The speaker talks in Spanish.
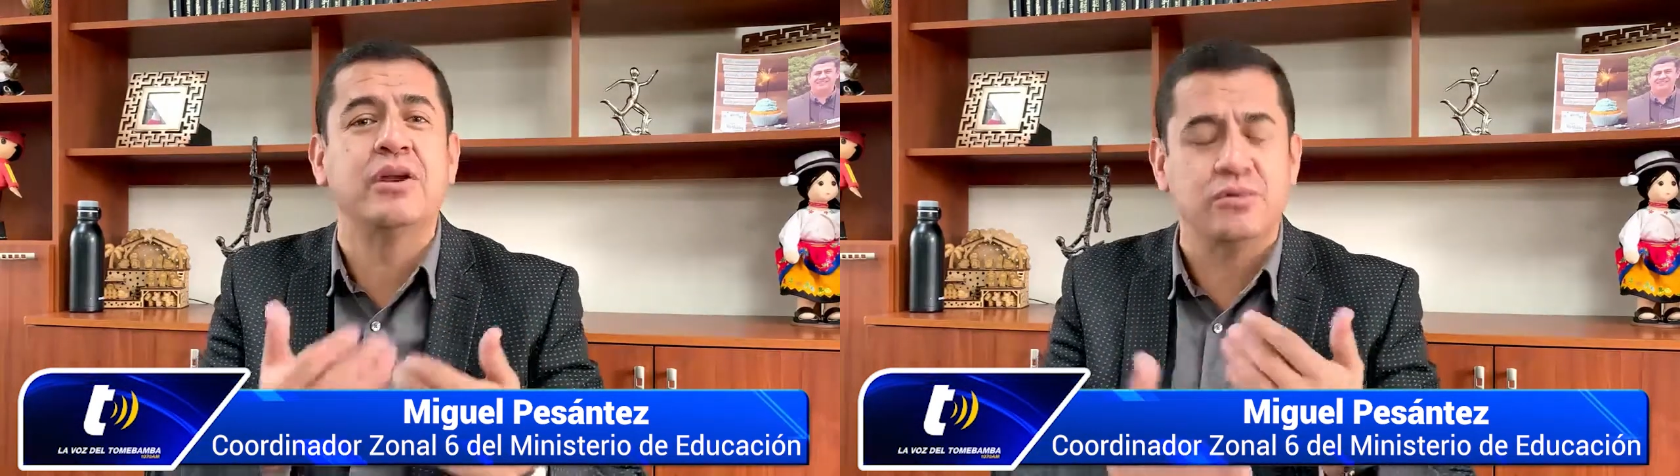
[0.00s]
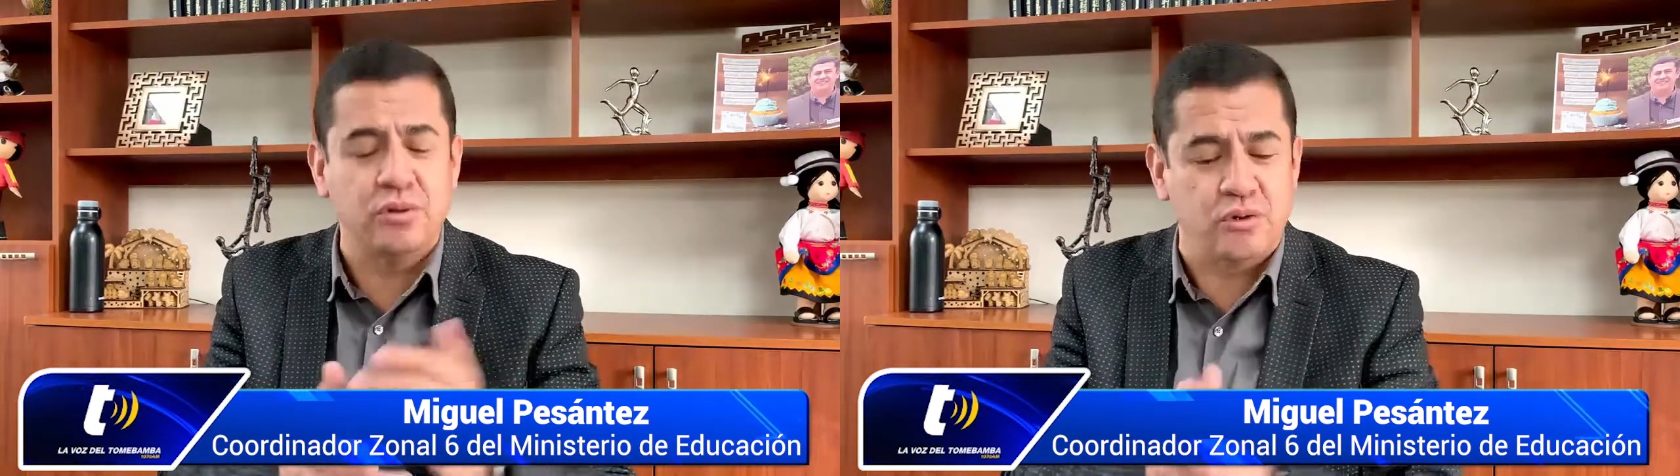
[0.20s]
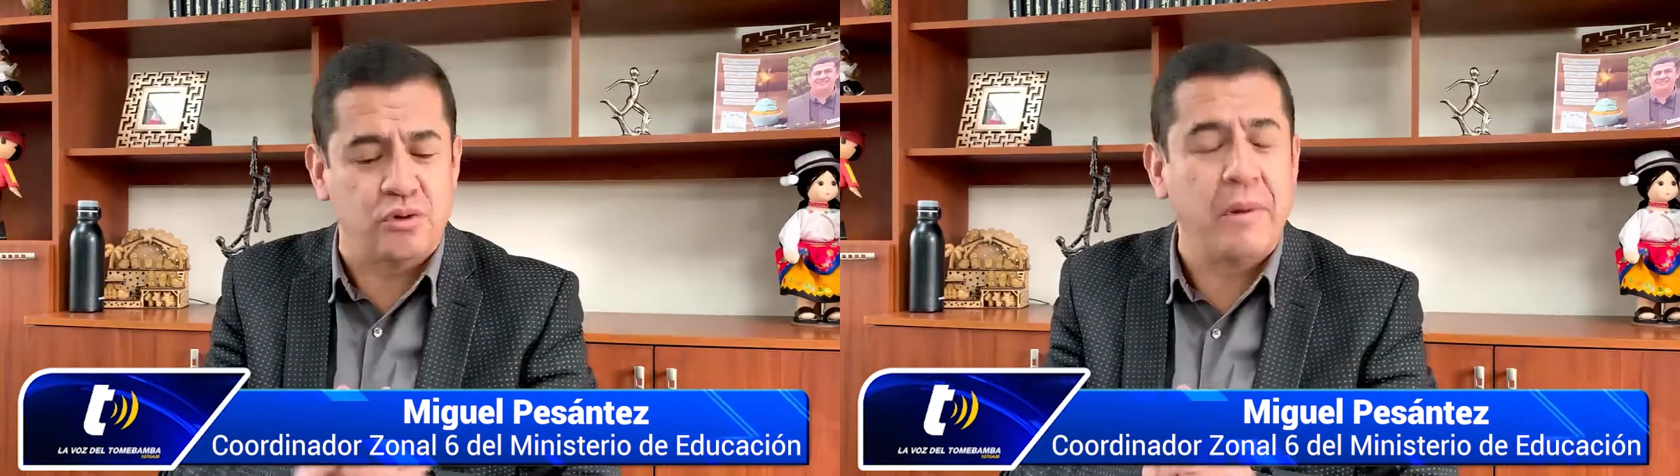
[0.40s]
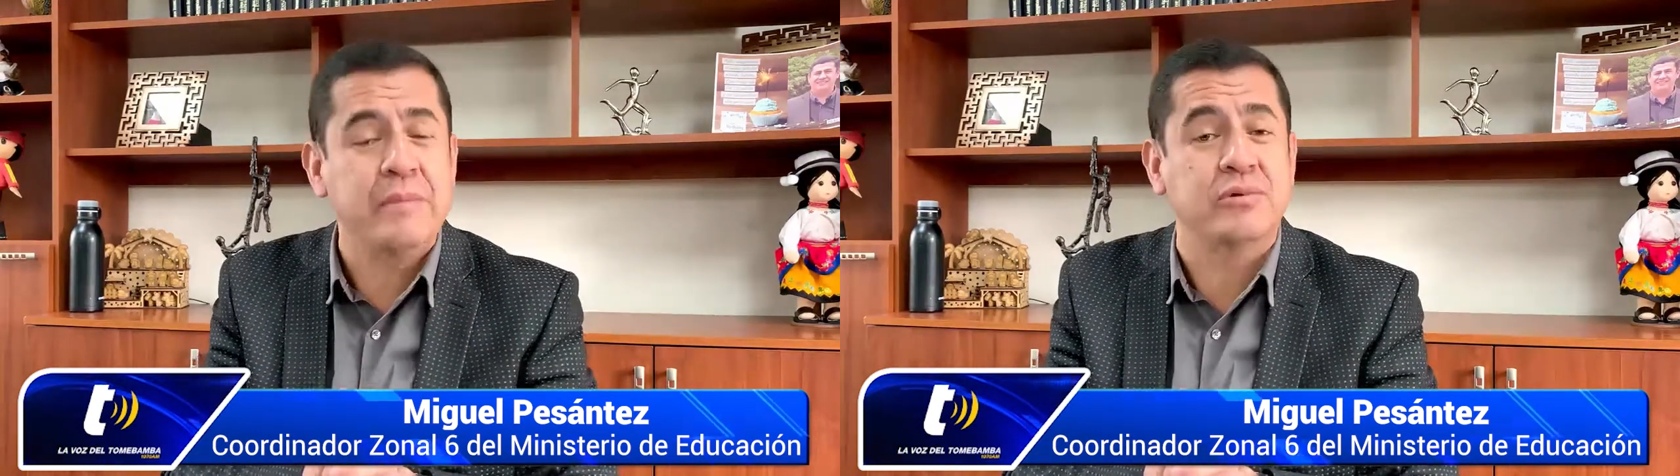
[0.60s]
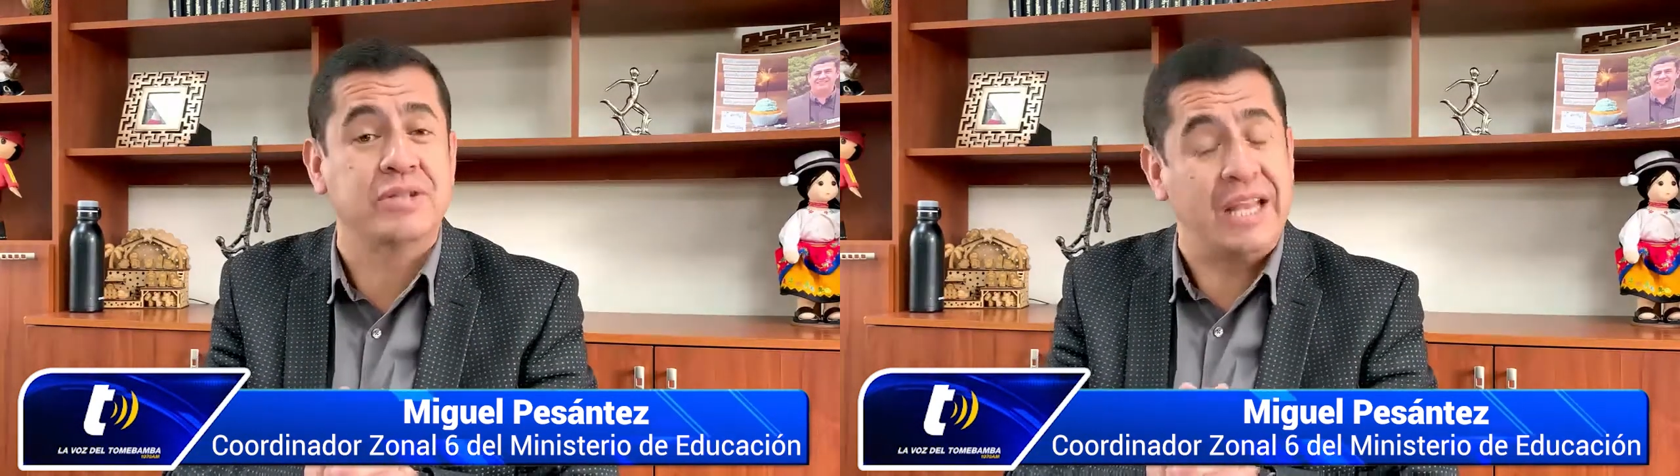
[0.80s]
nosotros lo
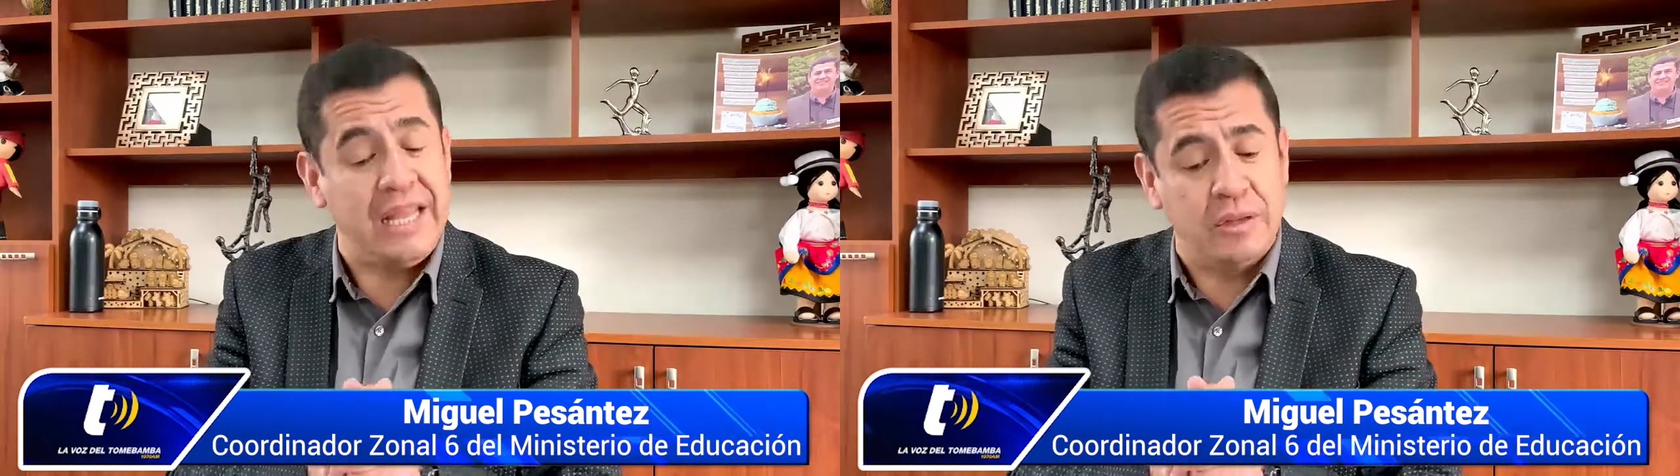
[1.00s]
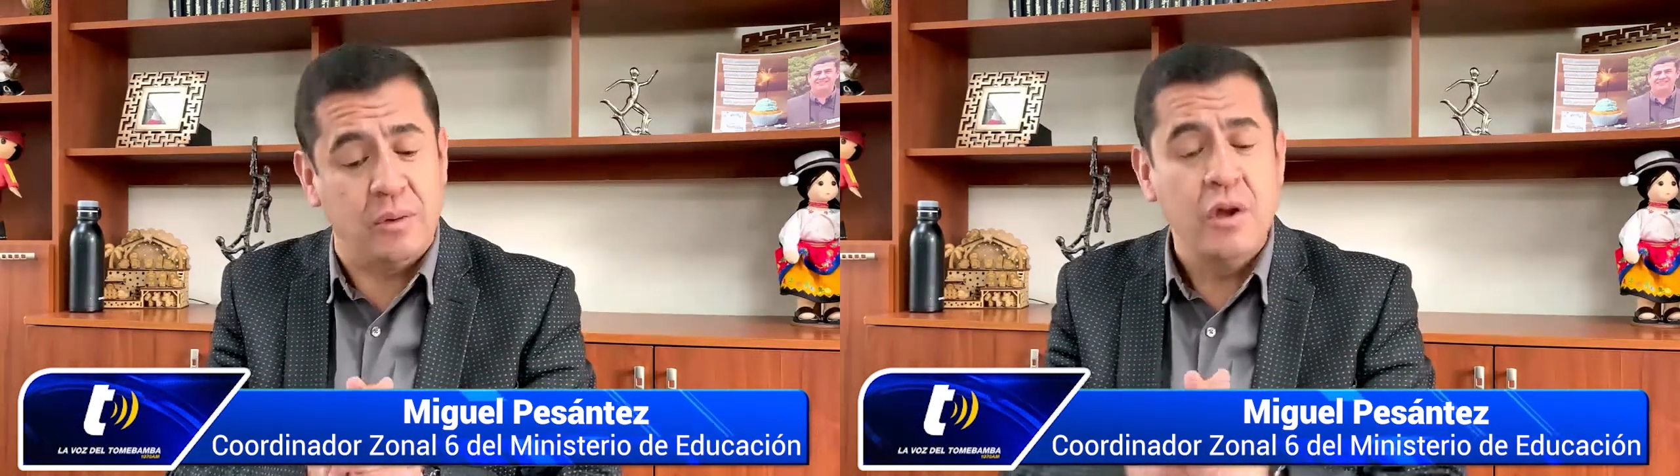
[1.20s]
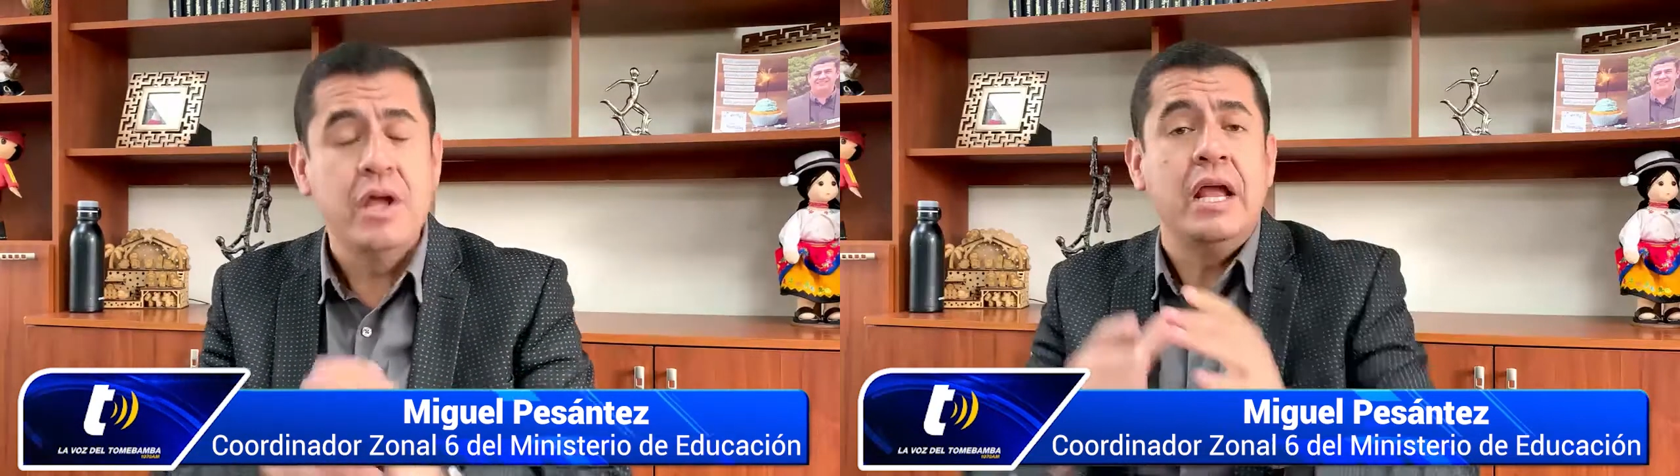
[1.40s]
vamos teniendo